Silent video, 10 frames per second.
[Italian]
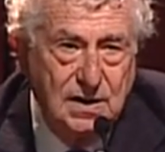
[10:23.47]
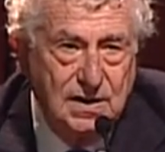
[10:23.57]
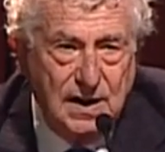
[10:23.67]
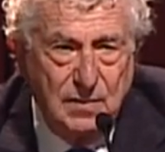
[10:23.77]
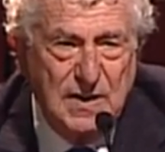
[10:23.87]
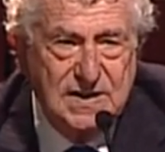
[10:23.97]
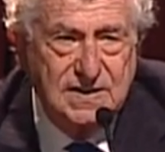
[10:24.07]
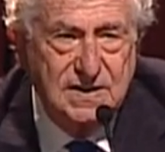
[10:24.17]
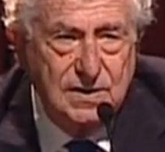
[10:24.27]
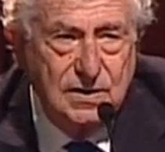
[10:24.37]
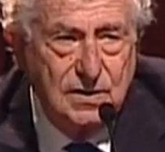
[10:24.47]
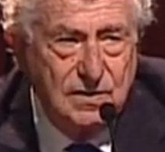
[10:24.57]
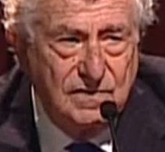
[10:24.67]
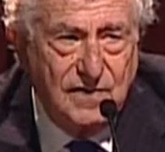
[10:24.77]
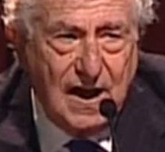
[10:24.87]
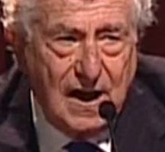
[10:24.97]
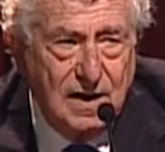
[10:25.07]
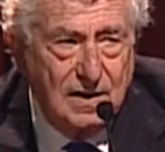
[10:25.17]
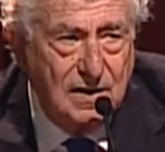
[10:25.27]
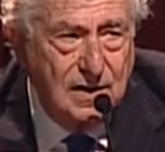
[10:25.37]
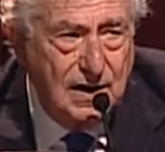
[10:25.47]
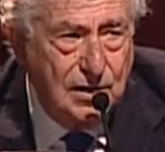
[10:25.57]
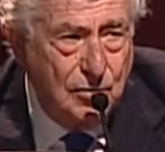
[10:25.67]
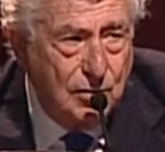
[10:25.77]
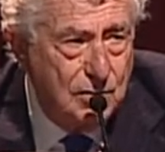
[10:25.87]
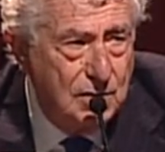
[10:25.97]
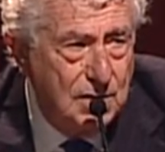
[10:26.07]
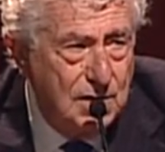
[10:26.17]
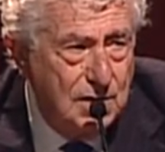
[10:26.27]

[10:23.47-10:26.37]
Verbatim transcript: tre mesi fa, credo